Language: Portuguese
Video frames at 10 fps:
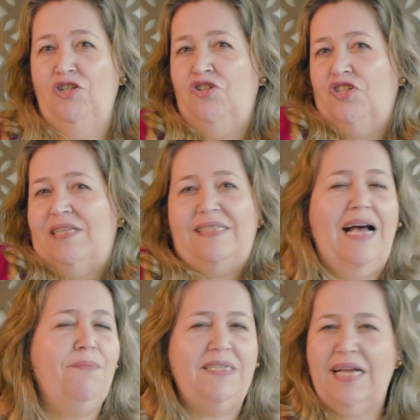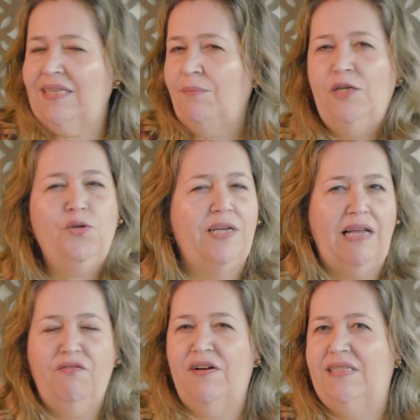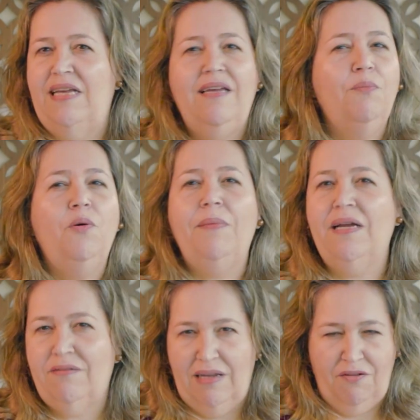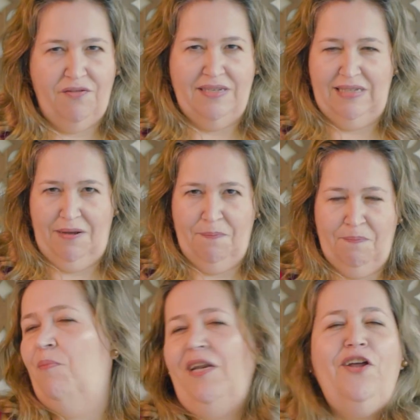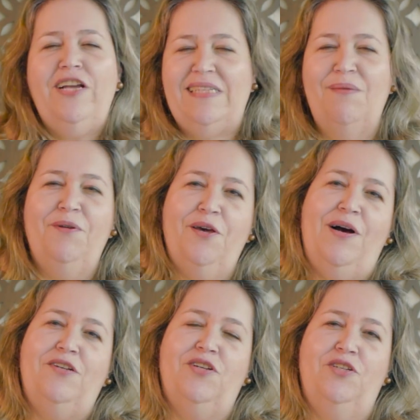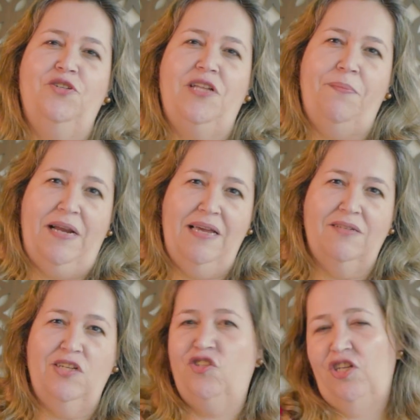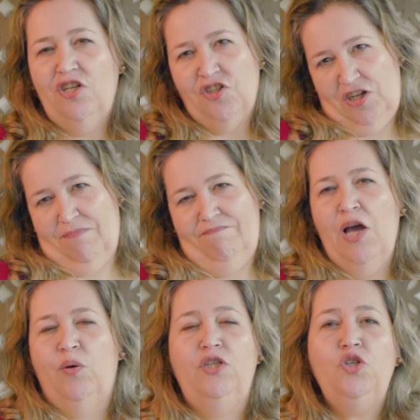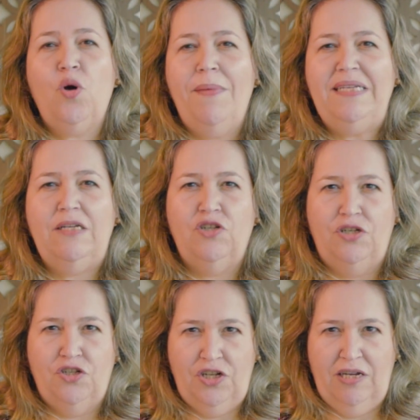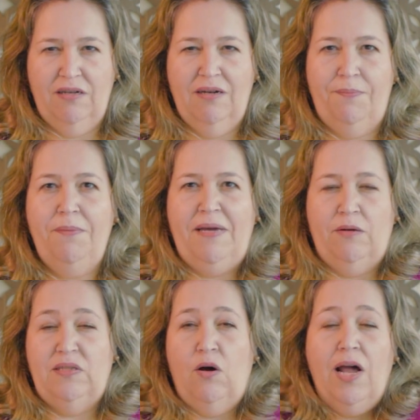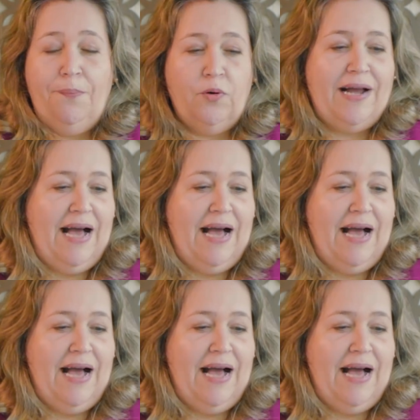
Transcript: A gente já sabe exatamente o que tem que fazer, em que momento tem que fazer. O melhor exemplo que eu acho que a gente tem para isso é dirigir. Quando a gente começa a dirigir, primeiro, você olha para o